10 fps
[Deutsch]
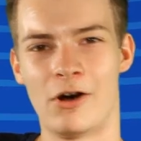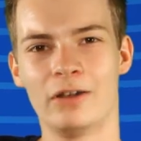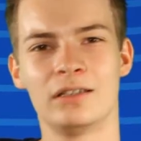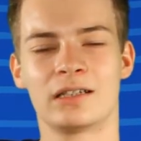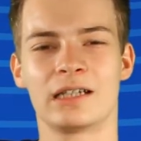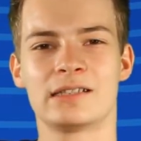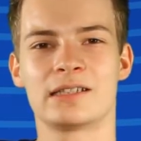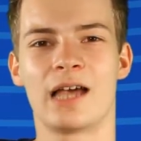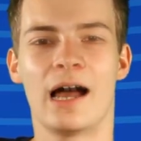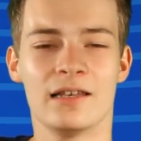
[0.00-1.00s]
Heute dreht
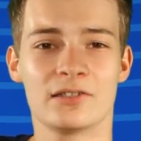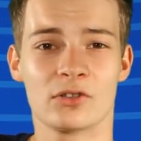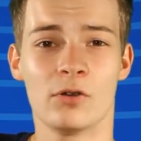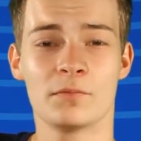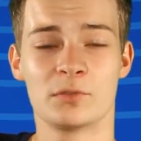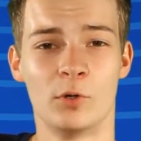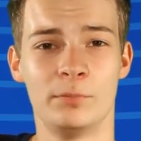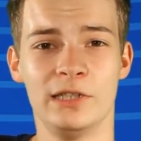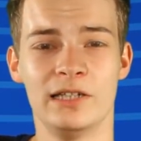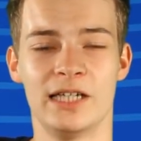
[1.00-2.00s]
sich alles ums
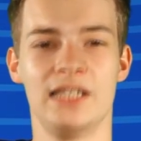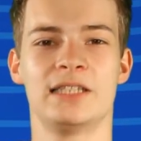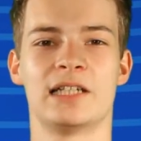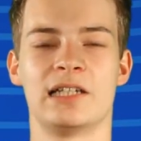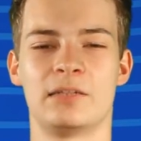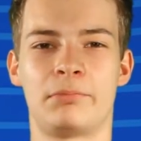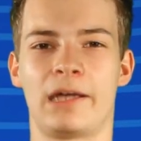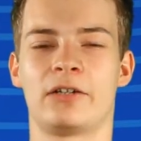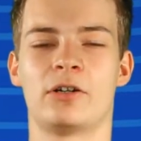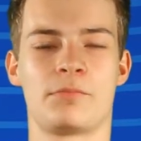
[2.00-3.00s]
mobile Internet
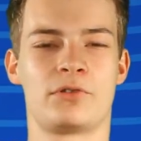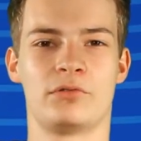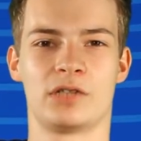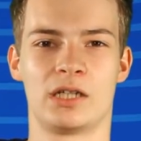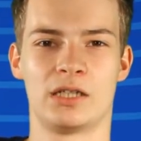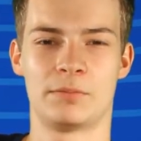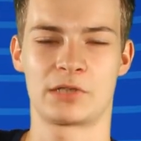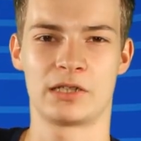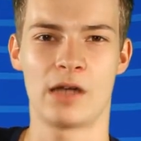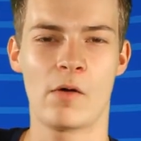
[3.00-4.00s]
bei
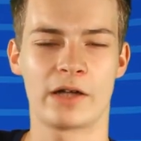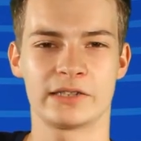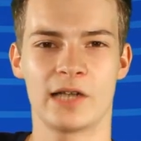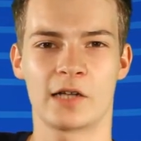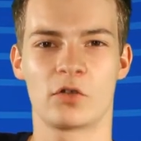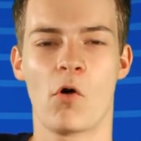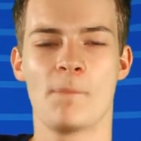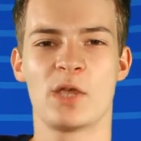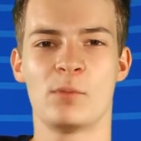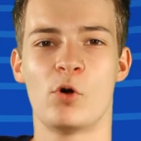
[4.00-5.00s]
Computertipps, genauer gesagt
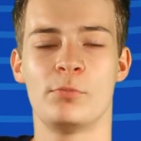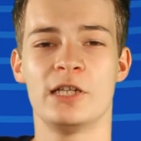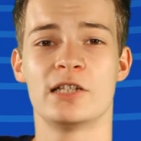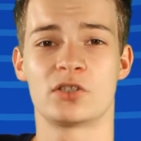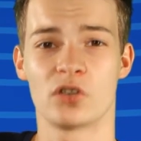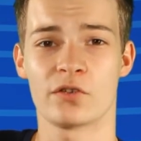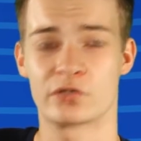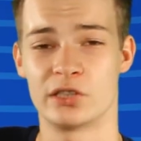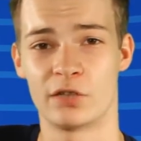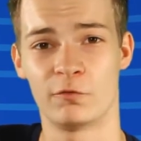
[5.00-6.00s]
um den mobilen
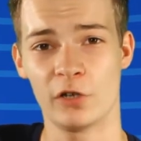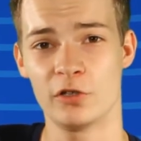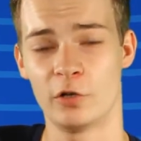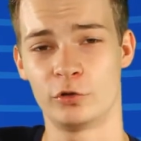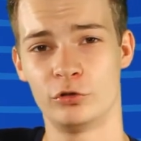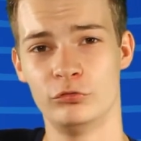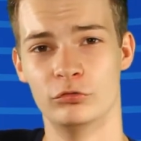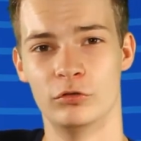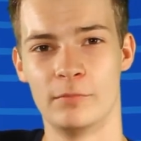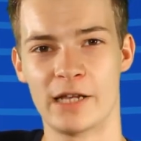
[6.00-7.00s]
Surfstick von O2.
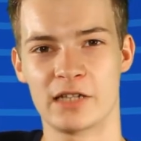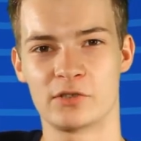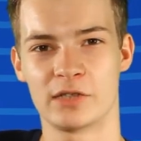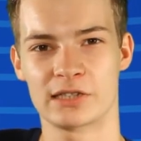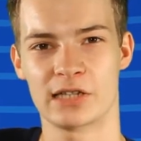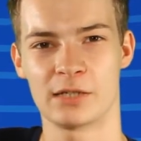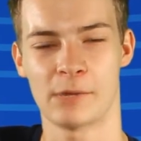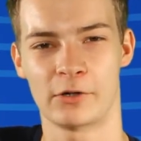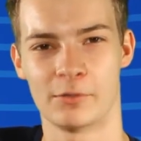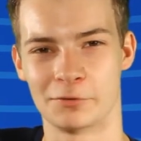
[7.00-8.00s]
Mehr dazu jetzt gleich bei
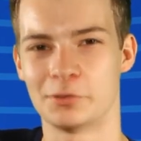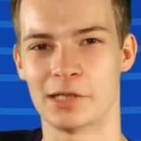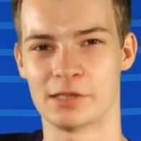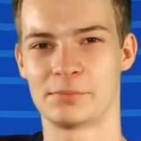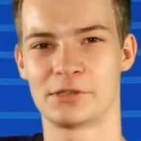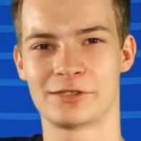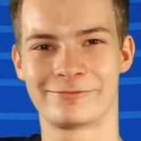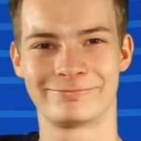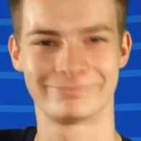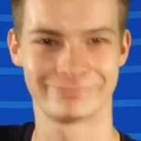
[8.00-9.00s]
Computertipps.